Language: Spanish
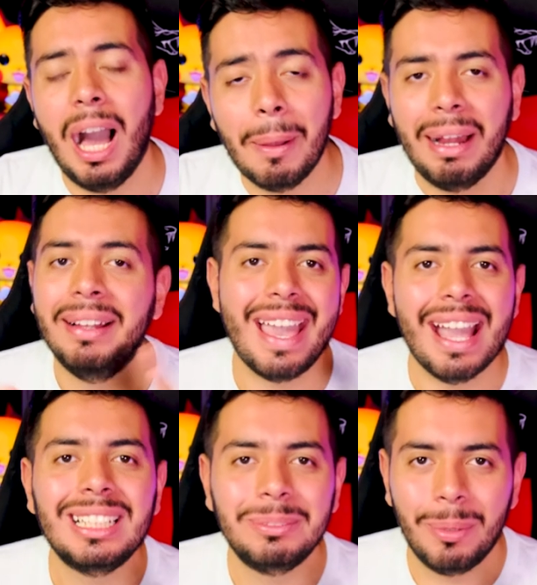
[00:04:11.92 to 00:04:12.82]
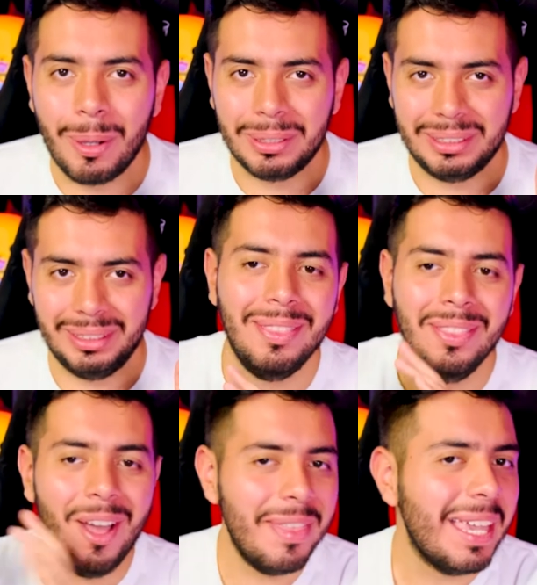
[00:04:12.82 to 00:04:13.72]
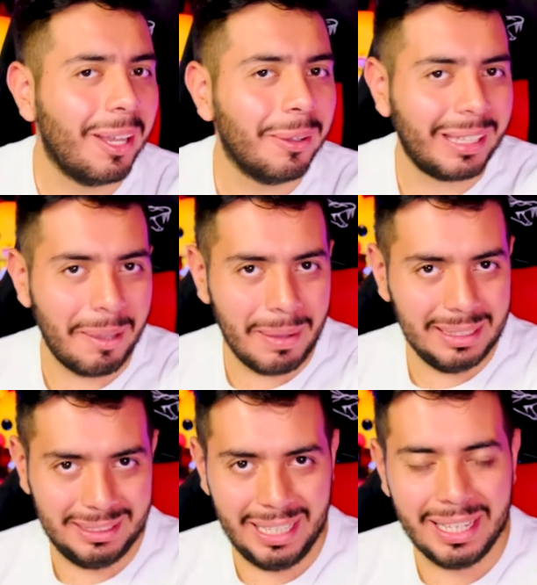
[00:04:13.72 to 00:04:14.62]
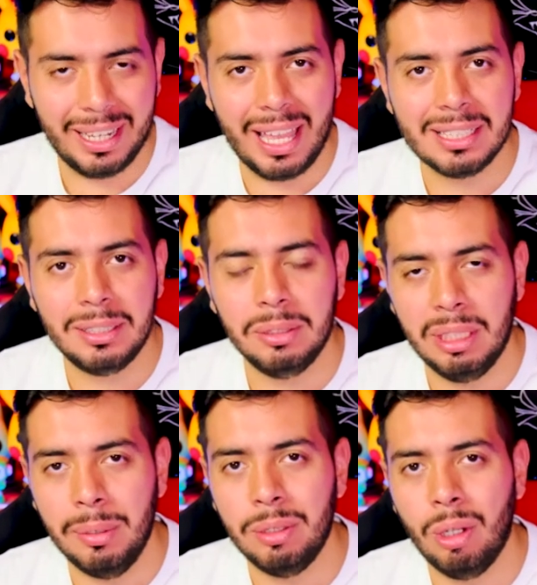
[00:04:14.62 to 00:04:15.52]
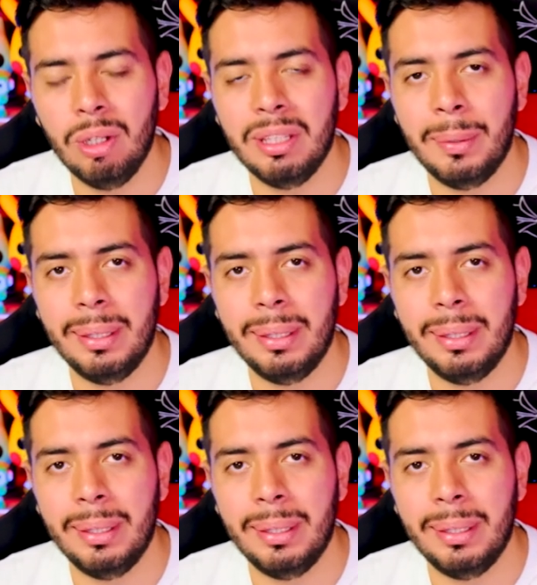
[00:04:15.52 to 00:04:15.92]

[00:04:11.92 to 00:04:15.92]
Ahora, Xbox no dijo que va a ser exclusivo todo lo de